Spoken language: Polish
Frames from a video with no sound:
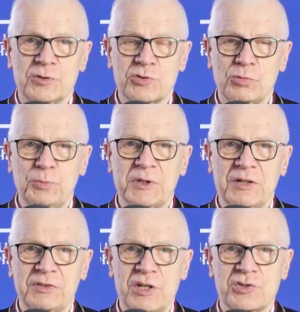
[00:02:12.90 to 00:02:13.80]
do
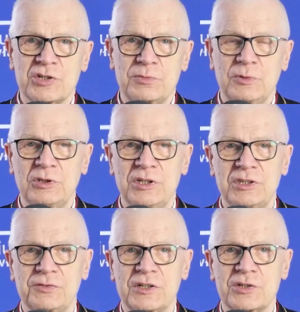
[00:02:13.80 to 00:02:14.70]
żłóbka w naszych
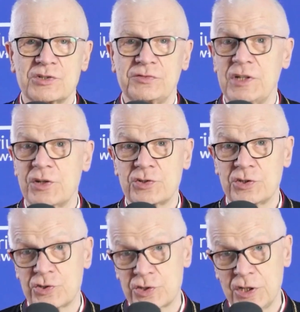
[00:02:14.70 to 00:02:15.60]
modlitwach czy w
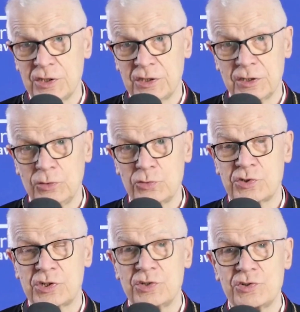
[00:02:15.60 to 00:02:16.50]
naszych szczerych
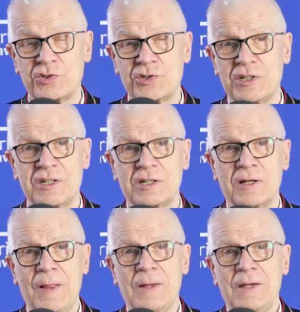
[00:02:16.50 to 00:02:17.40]
ludzkich życzeniach
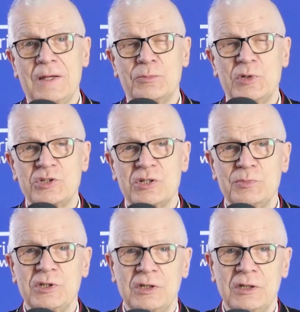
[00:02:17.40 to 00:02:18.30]

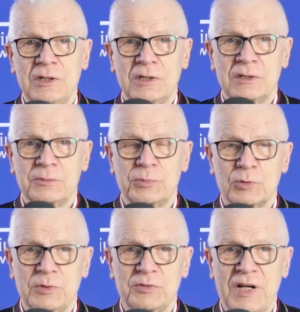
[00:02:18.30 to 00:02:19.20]
będziemy
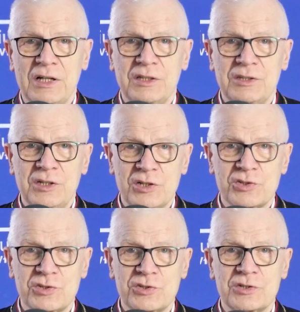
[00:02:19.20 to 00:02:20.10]
próbowali
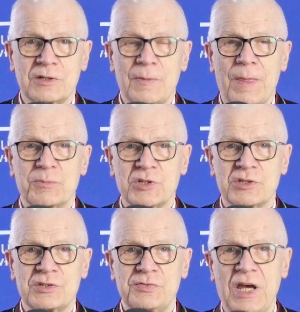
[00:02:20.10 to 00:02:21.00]
nieść
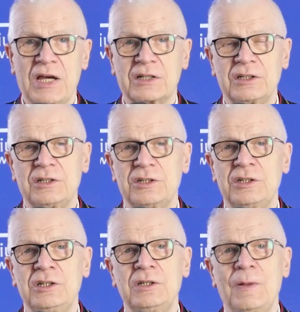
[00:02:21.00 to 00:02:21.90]
przez wiarę
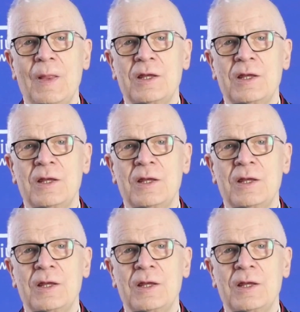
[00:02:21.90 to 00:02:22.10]
i